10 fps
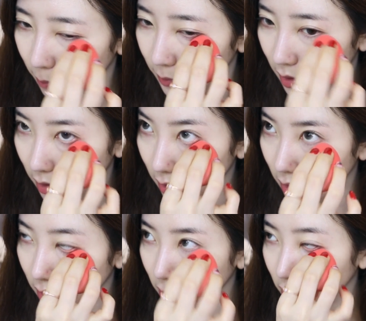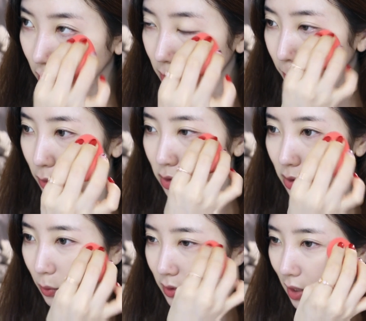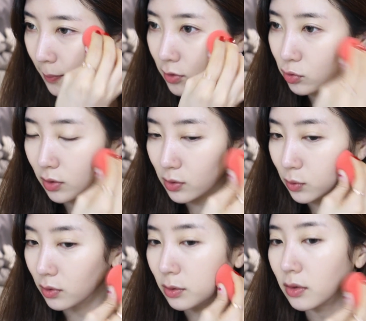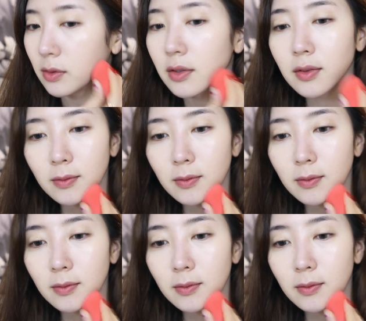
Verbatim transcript: 없는 그냥 스펀지로 잡아주는 게 저는